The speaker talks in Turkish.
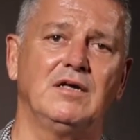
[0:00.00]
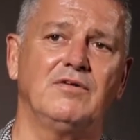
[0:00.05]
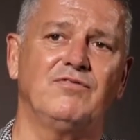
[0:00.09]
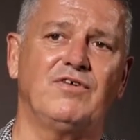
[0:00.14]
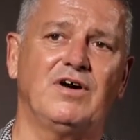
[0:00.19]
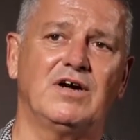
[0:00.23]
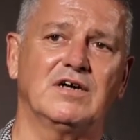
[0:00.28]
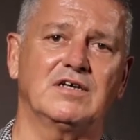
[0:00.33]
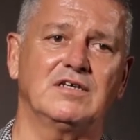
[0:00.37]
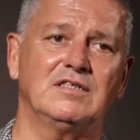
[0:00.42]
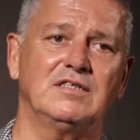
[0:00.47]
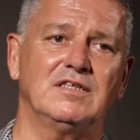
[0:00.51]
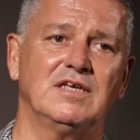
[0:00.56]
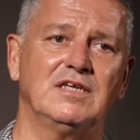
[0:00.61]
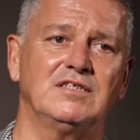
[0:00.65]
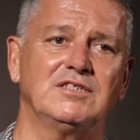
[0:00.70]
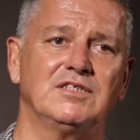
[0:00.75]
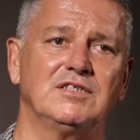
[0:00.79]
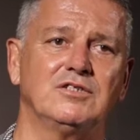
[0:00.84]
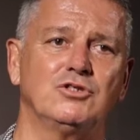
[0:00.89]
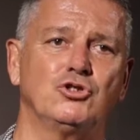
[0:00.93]

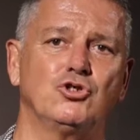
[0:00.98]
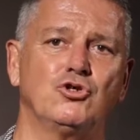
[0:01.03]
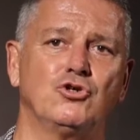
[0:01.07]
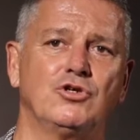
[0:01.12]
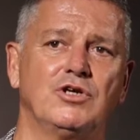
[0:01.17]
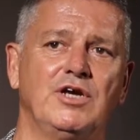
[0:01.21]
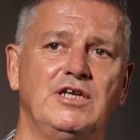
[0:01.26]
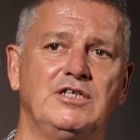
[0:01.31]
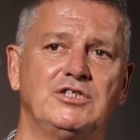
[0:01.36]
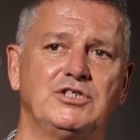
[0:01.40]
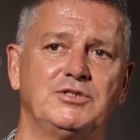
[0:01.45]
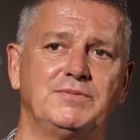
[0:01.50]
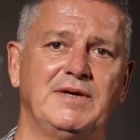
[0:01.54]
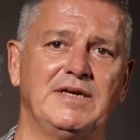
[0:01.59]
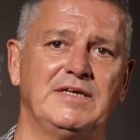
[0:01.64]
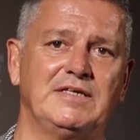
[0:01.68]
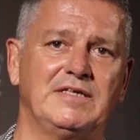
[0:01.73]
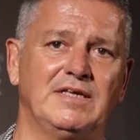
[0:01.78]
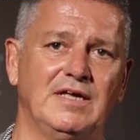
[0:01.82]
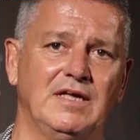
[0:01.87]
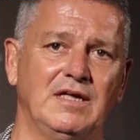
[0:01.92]
farkındaysanız çok
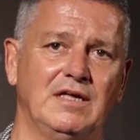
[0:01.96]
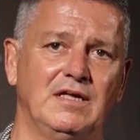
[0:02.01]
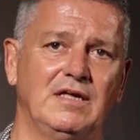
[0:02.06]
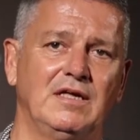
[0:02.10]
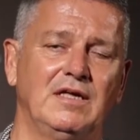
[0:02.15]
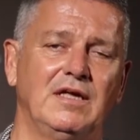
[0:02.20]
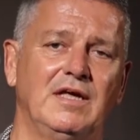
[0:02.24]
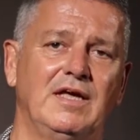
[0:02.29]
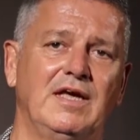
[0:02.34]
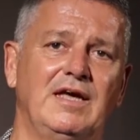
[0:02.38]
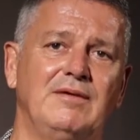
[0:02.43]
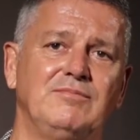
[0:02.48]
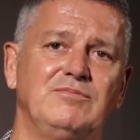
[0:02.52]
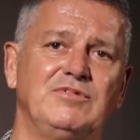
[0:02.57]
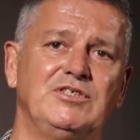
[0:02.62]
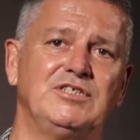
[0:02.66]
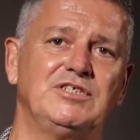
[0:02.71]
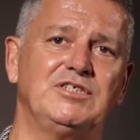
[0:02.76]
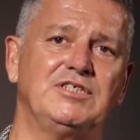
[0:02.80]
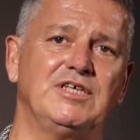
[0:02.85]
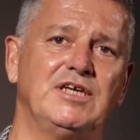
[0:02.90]
gelişmekte. Hem
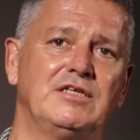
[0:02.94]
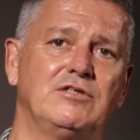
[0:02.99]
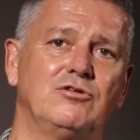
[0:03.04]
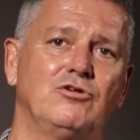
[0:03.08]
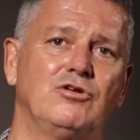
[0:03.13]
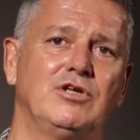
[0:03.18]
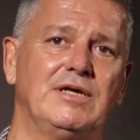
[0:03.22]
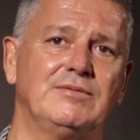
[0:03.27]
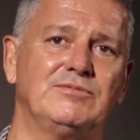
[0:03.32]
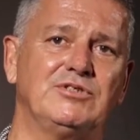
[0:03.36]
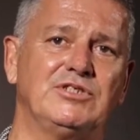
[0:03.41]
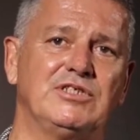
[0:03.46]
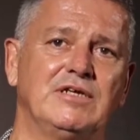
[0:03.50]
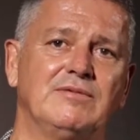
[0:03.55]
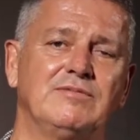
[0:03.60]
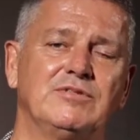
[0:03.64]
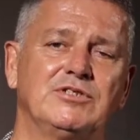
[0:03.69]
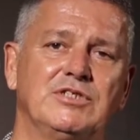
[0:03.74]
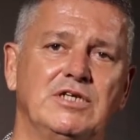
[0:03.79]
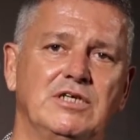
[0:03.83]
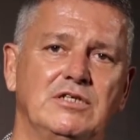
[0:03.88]
dizi sektörü hem
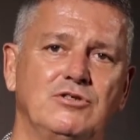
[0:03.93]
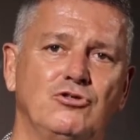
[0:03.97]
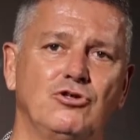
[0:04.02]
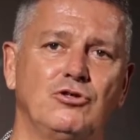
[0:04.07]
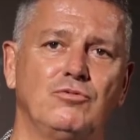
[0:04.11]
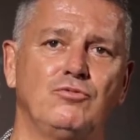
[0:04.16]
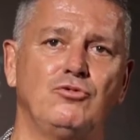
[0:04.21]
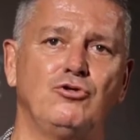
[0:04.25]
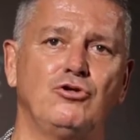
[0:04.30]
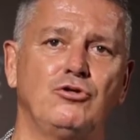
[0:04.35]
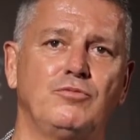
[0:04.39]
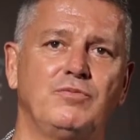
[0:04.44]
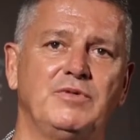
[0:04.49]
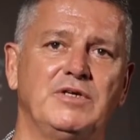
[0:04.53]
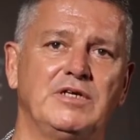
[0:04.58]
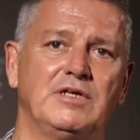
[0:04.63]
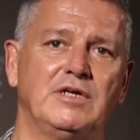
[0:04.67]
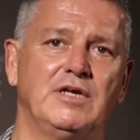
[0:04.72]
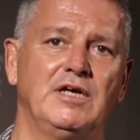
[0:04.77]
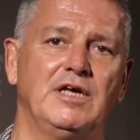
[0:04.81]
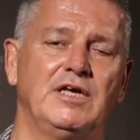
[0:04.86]
sinema sektörü büyük
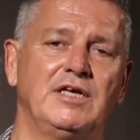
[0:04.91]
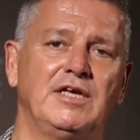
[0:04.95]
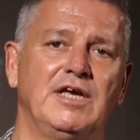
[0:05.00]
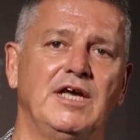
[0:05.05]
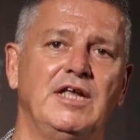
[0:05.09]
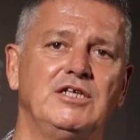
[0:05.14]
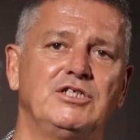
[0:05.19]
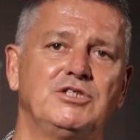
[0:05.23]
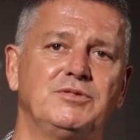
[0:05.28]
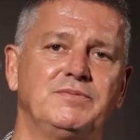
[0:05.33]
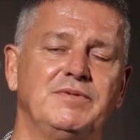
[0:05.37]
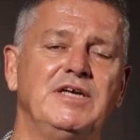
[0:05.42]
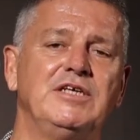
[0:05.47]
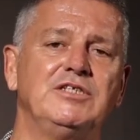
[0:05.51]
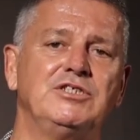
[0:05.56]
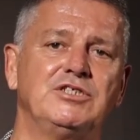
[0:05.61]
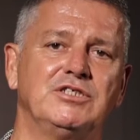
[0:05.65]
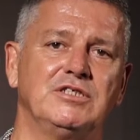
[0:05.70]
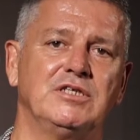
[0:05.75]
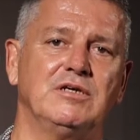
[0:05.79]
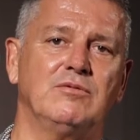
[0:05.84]
bir gelişme
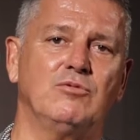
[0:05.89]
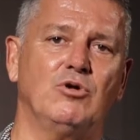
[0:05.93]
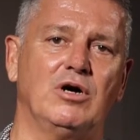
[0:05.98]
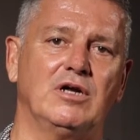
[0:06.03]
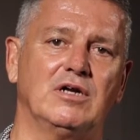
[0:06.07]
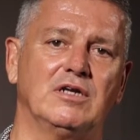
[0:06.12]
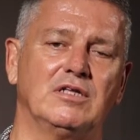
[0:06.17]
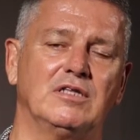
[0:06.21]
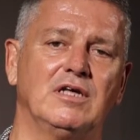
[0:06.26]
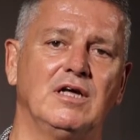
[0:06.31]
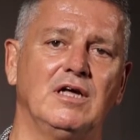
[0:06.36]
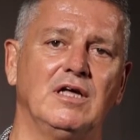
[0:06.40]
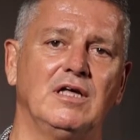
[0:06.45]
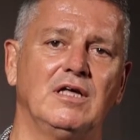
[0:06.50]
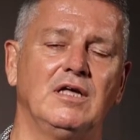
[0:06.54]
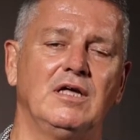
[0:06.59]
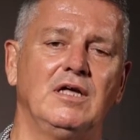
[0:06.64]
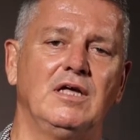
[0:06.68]
içinde bu arada.